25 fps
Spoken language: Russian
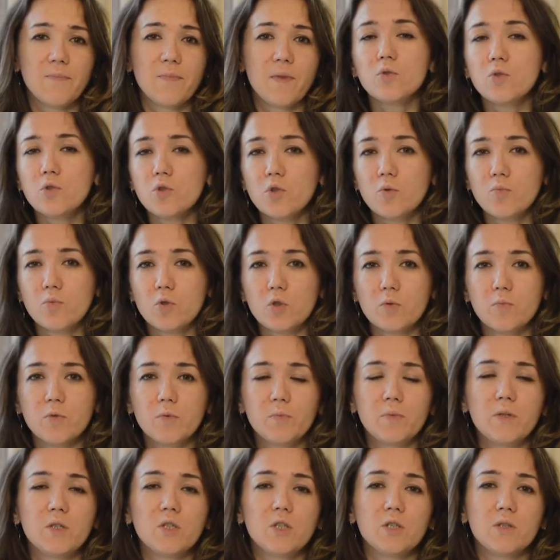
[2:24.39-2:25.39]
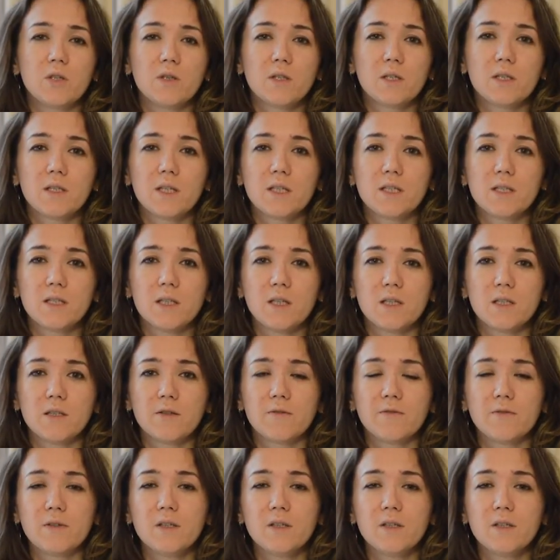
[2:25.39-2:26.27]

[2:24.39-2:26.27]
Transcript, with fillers: Что еще может быть причина лактостазов?